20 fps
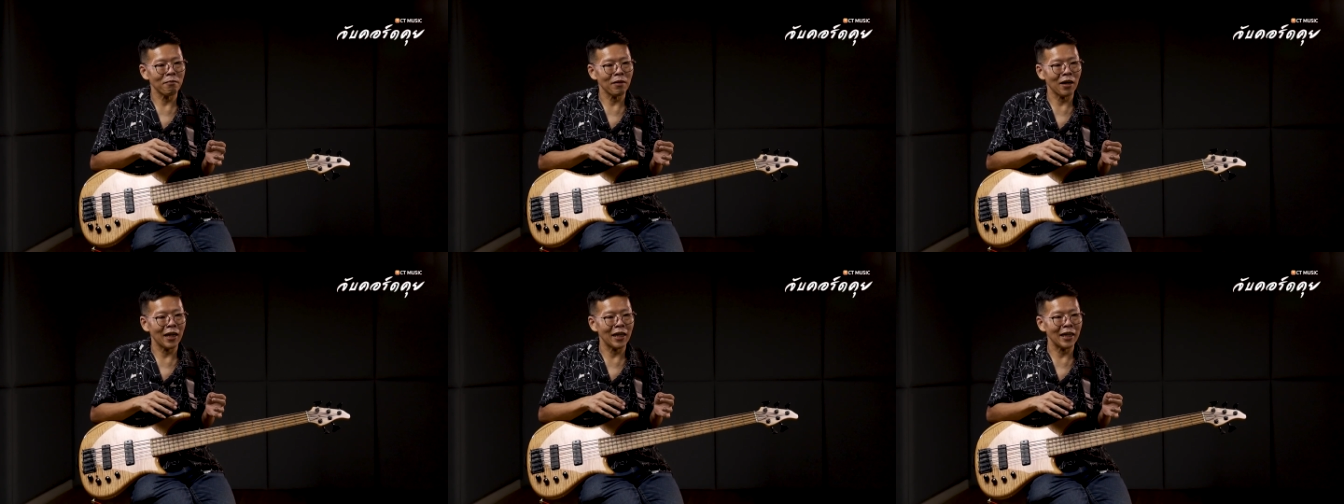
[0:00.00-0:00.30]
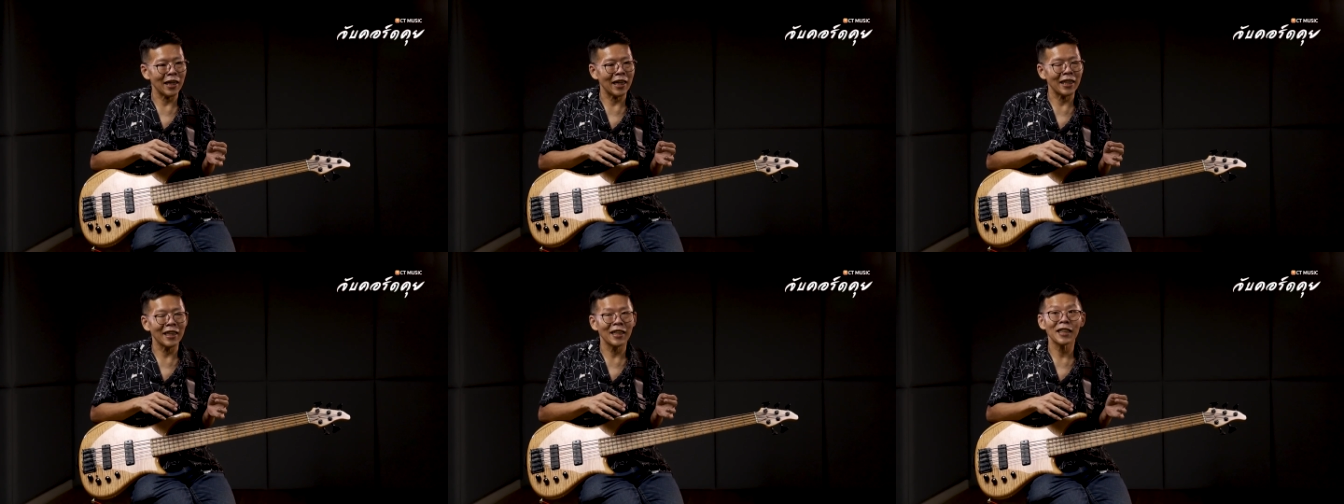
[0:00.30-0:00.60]
ไอ
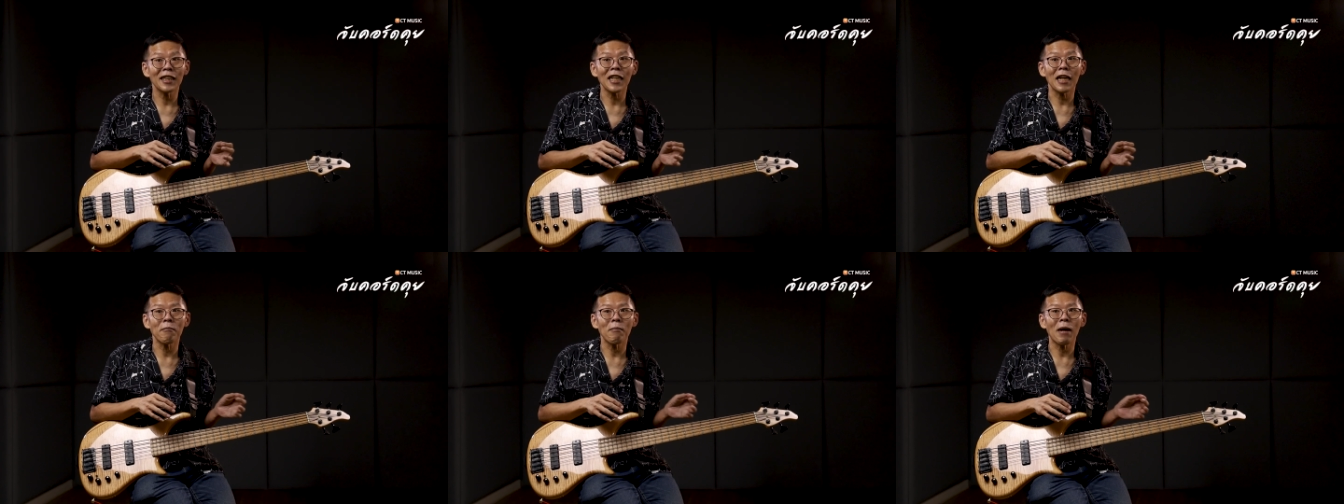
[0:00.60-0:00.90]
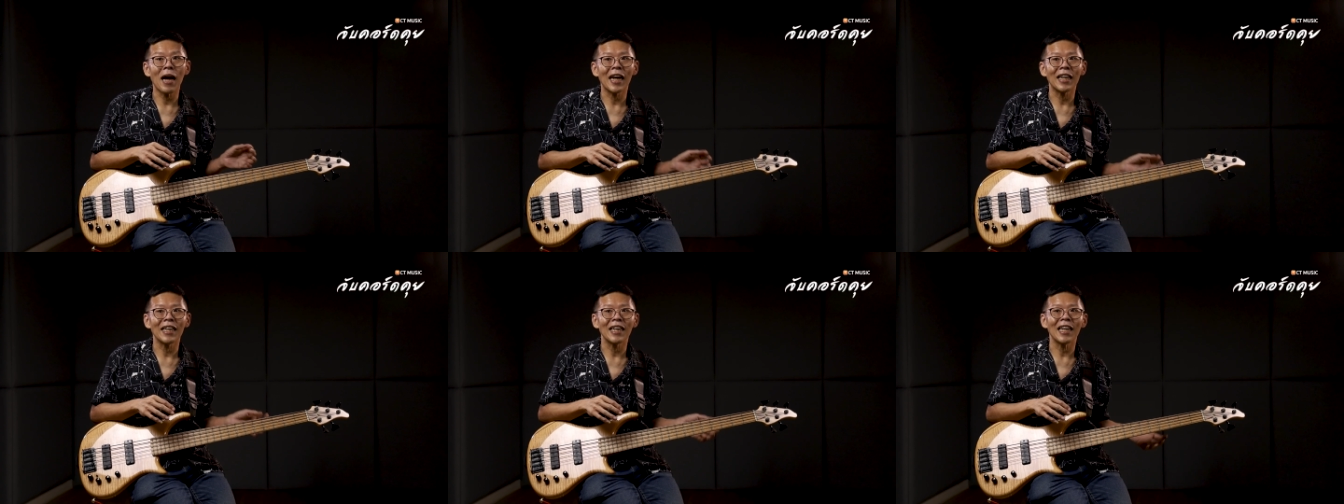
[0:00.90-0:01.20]
เอ็นเดอร์แซน
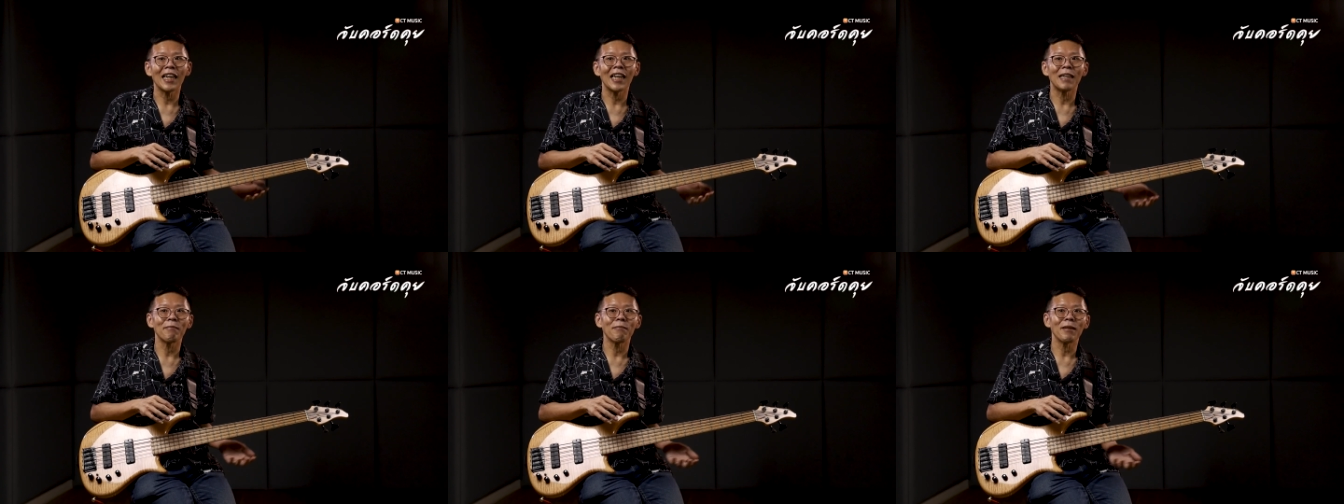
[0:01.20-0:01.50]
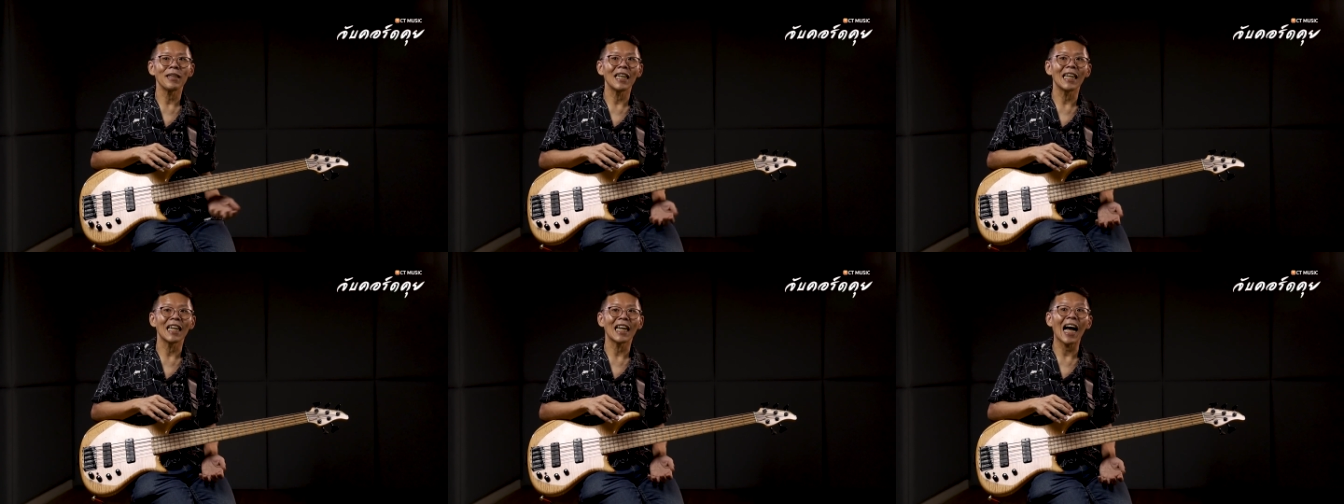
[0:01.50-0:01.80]
แมน
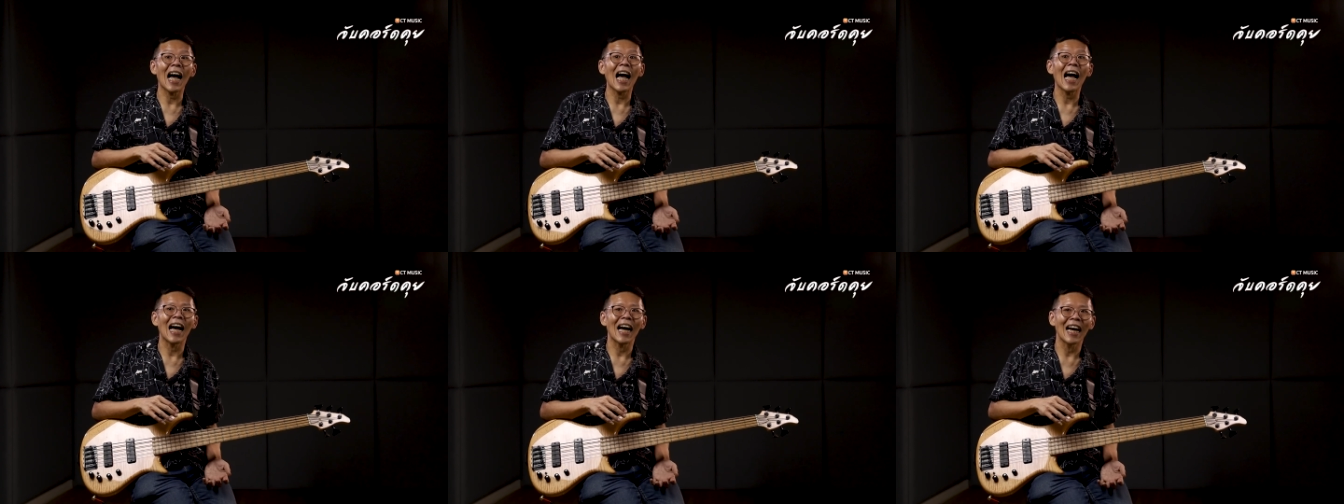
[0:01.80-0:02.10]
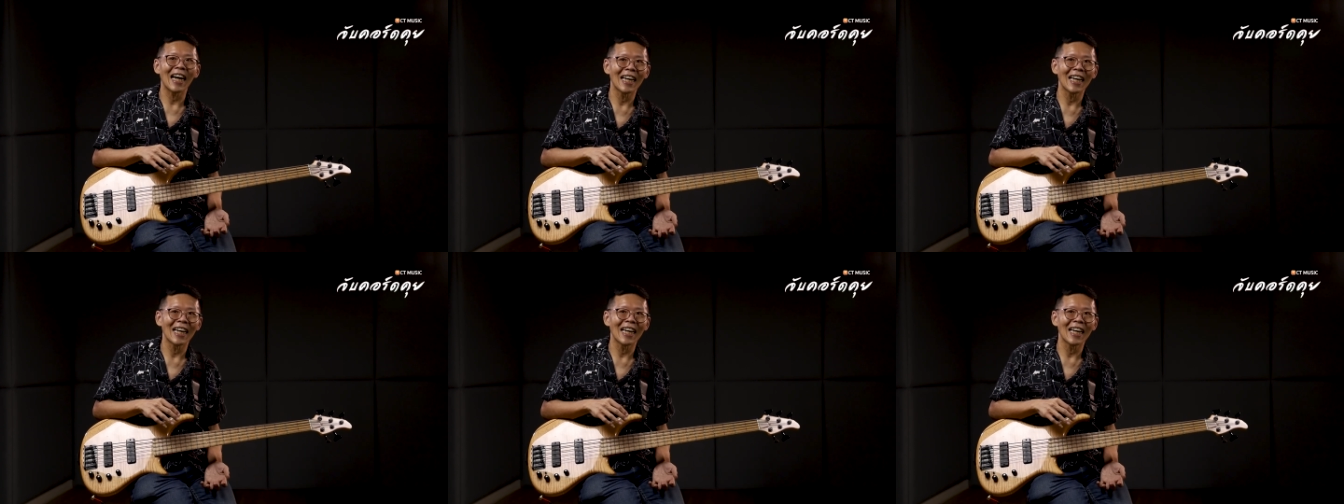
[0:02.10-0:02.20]
เมทัลิก้า